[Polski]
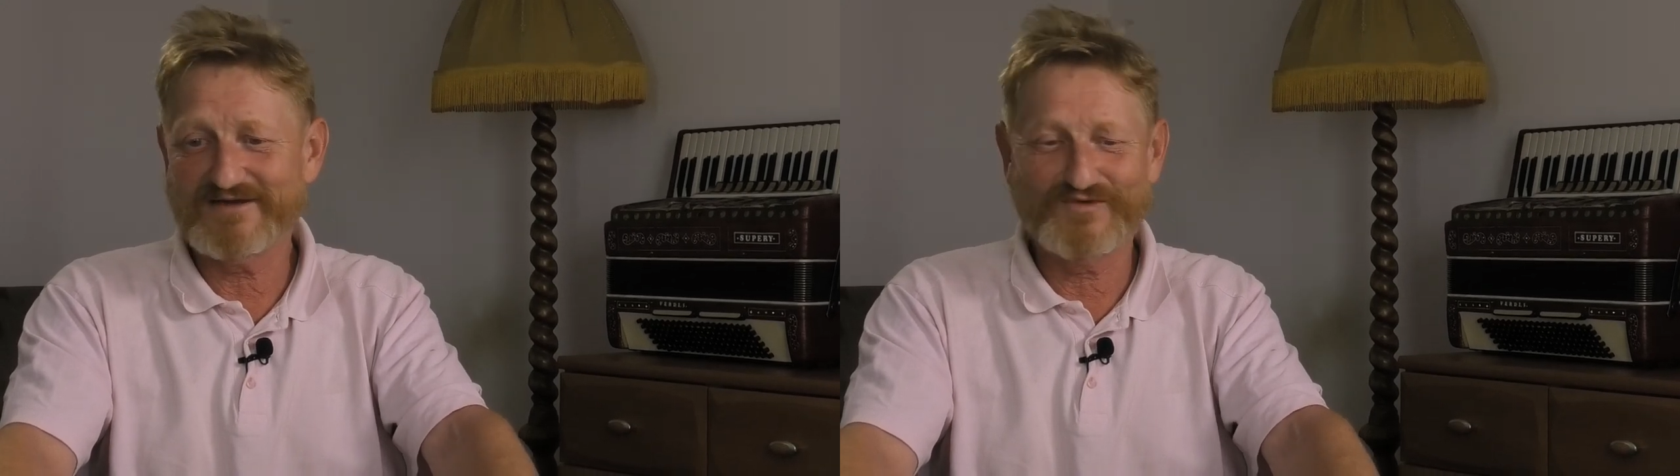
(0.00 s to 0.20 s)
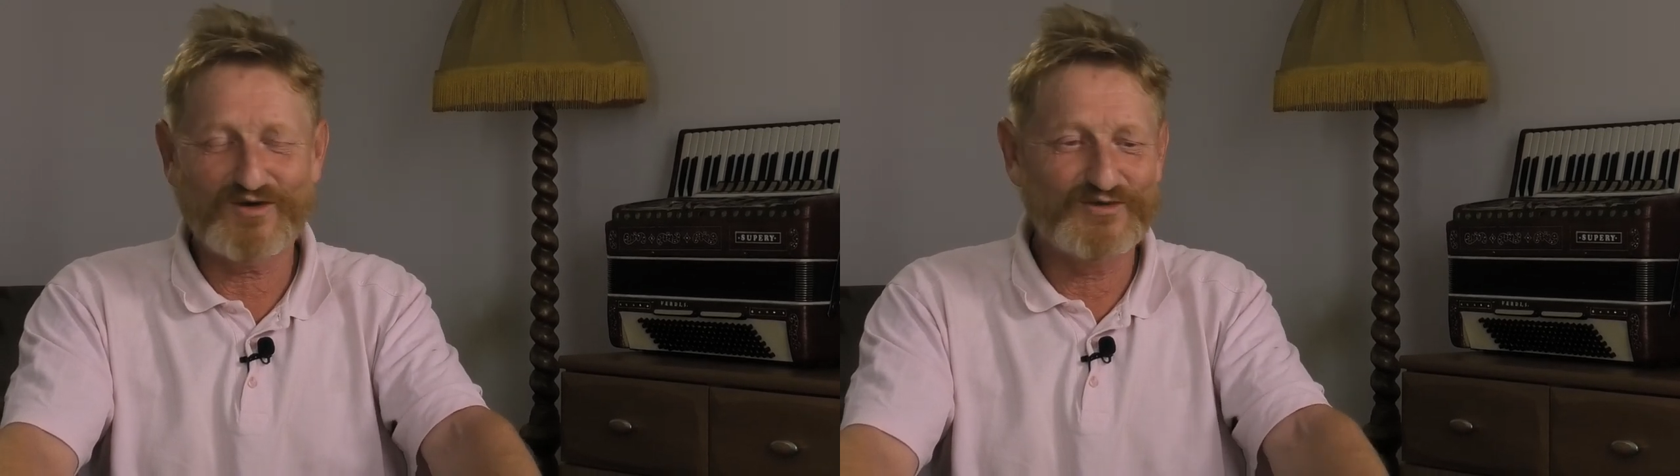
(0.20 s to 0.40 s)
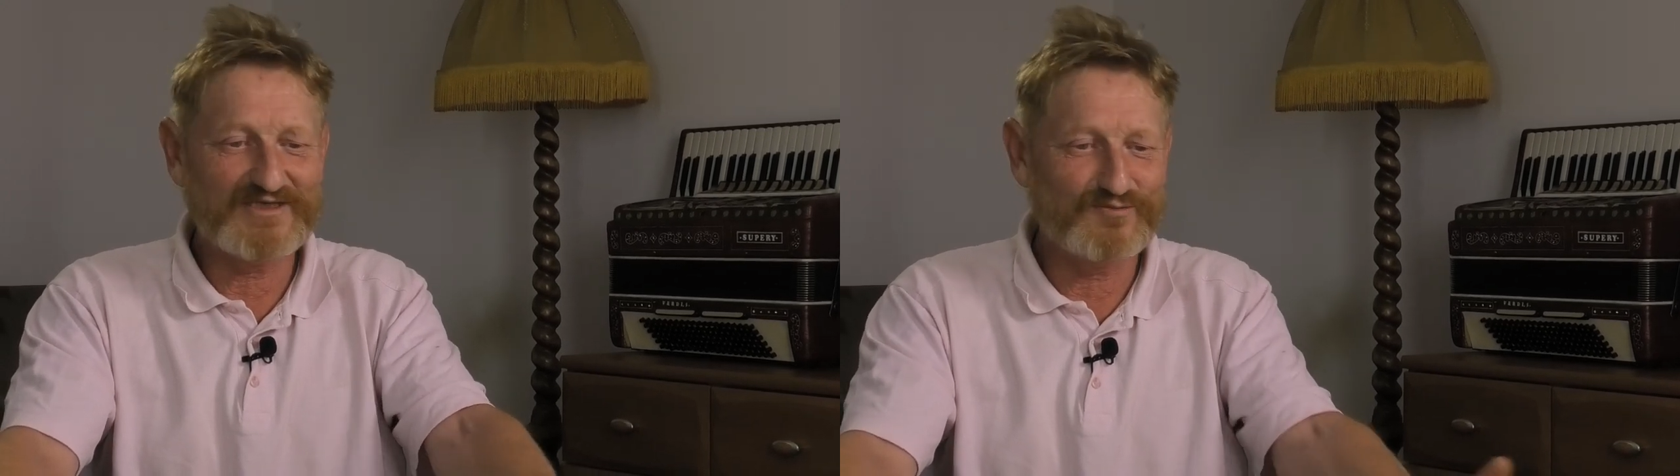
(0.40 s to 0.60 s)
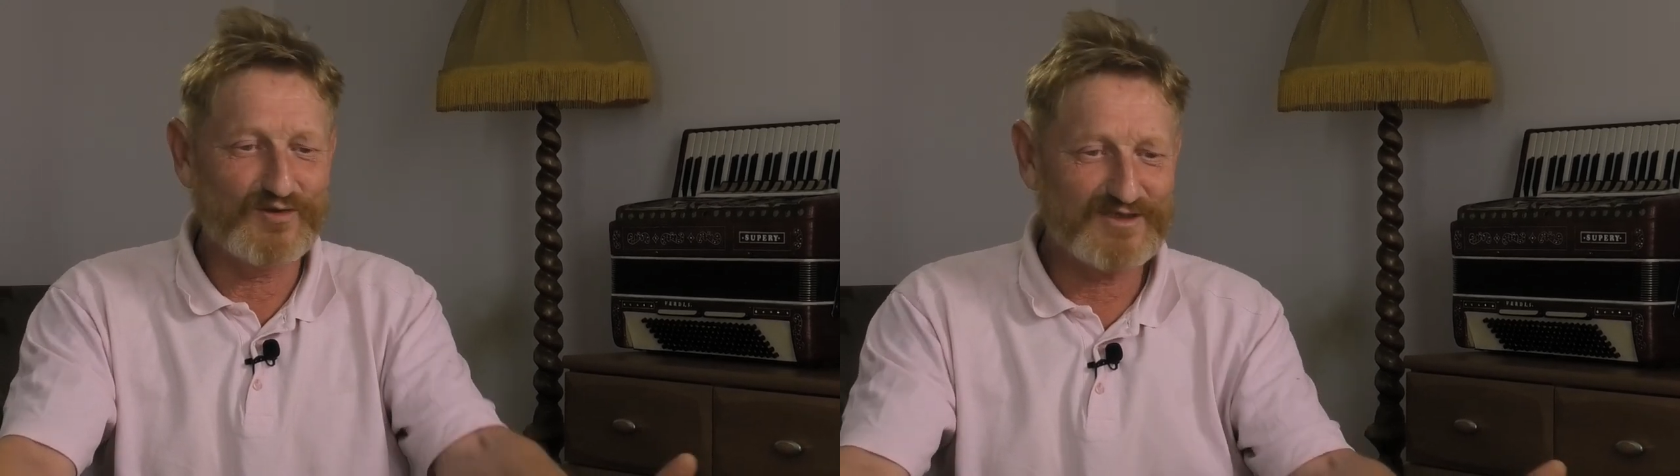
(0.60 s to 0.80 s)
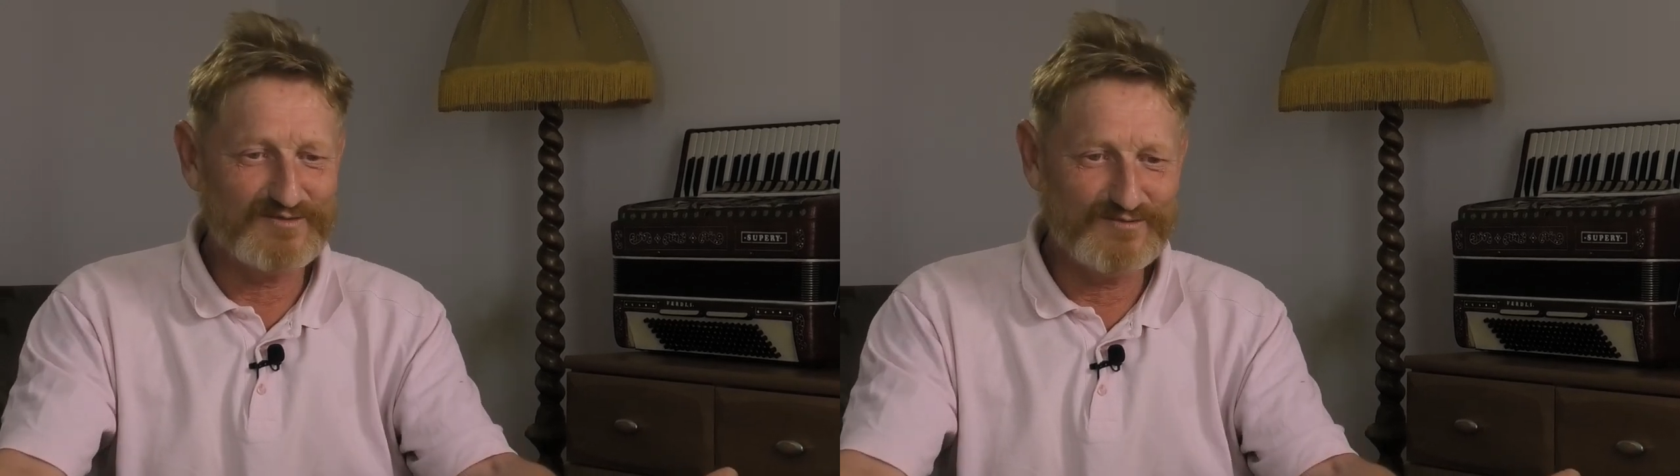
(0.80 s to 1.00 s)
Ja mówię, ojciec,
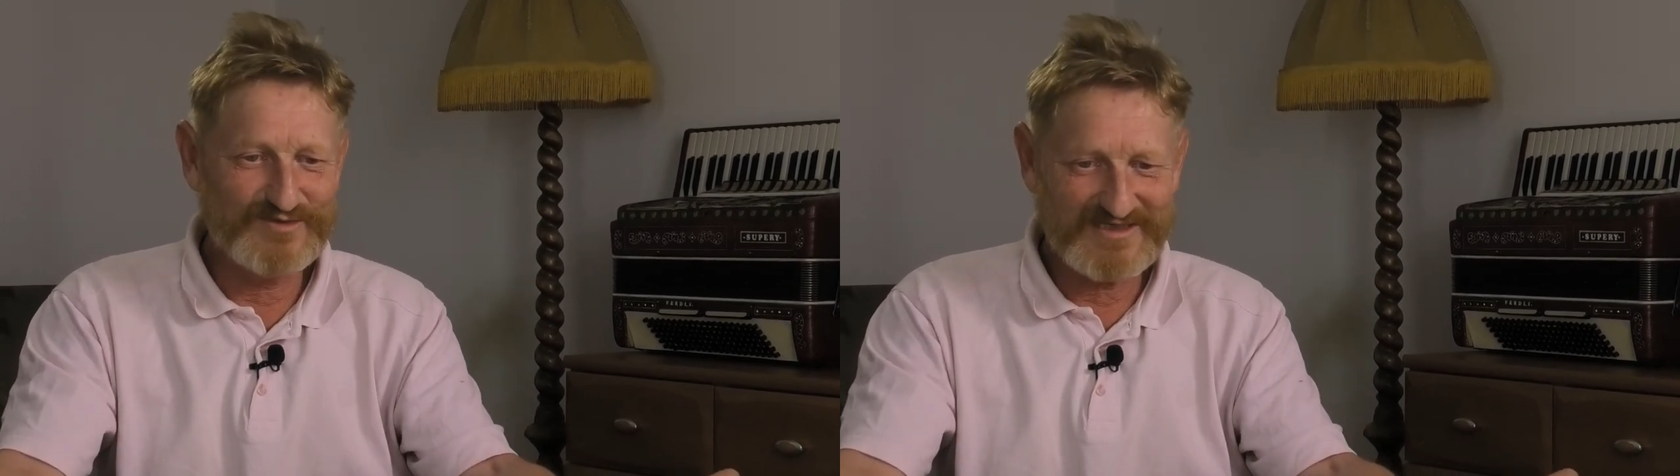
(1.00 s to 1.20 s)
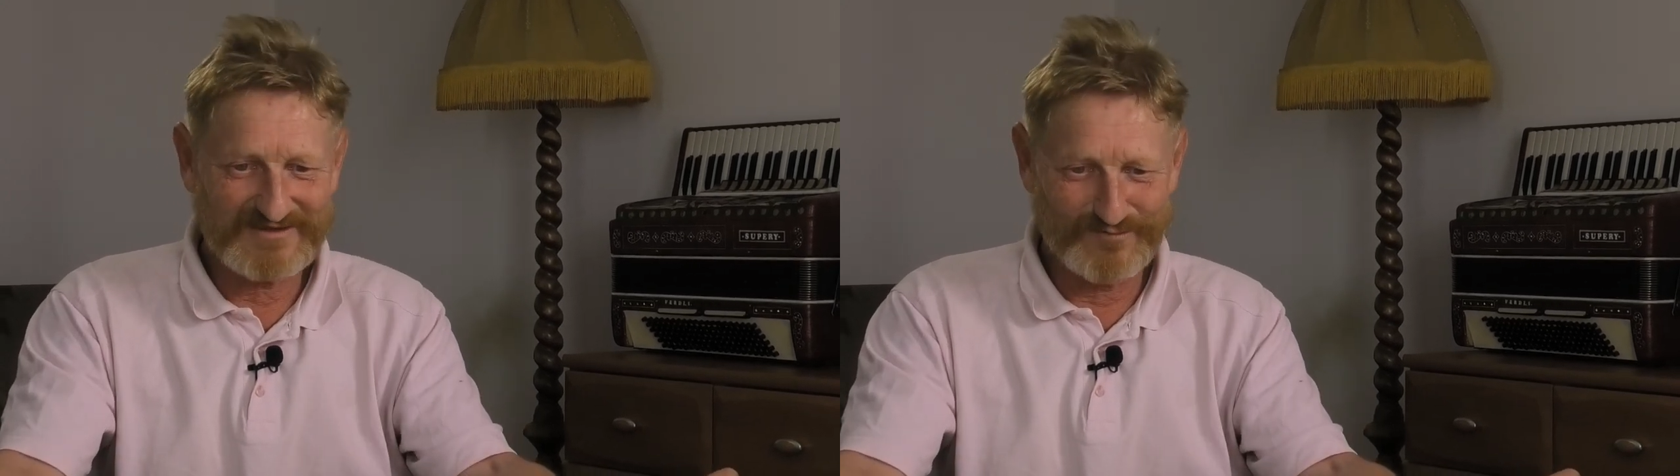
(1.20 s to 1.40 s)
po co mnie bijesz,